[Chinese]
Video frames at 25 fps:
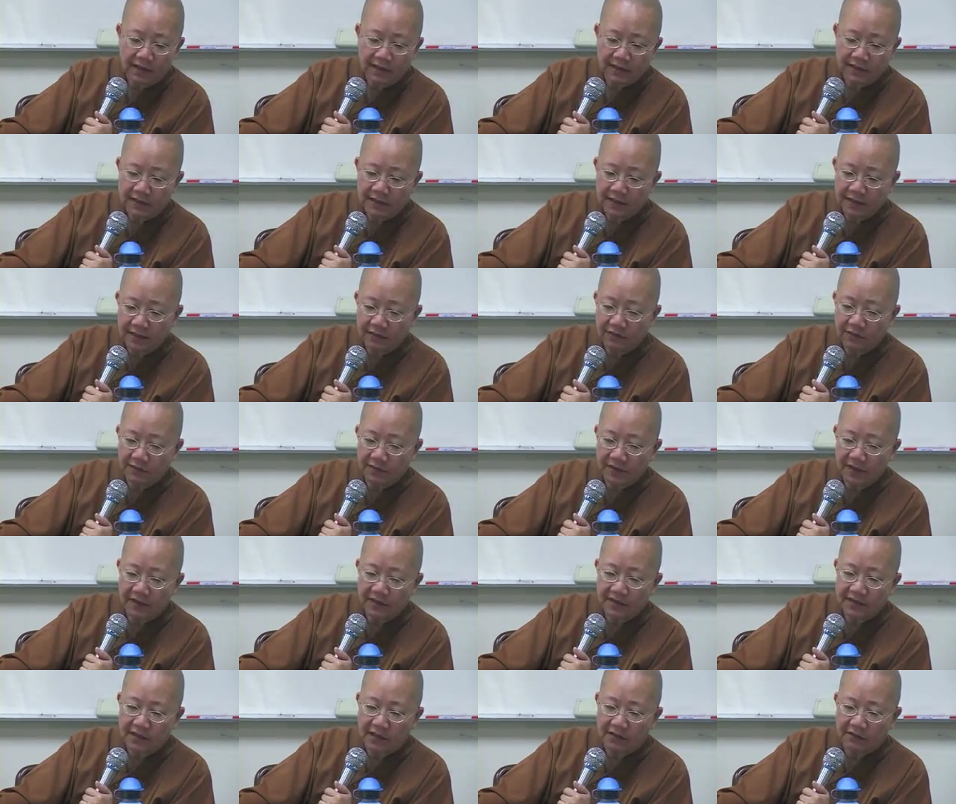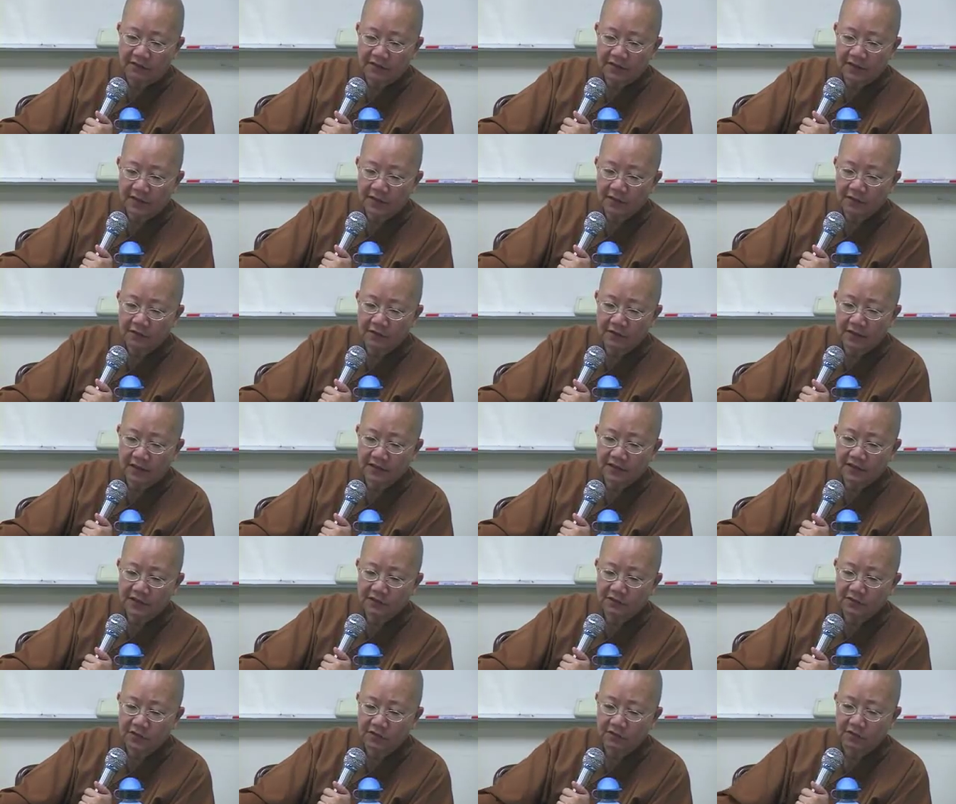现在我们来找那个欧阳
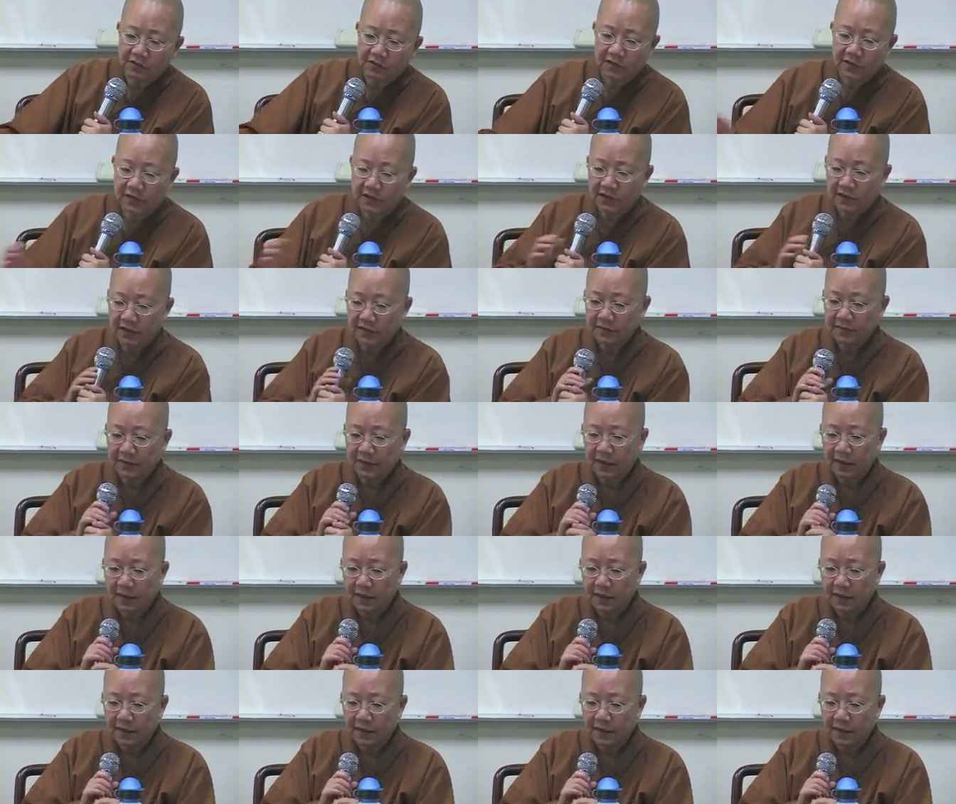修有一些是吧，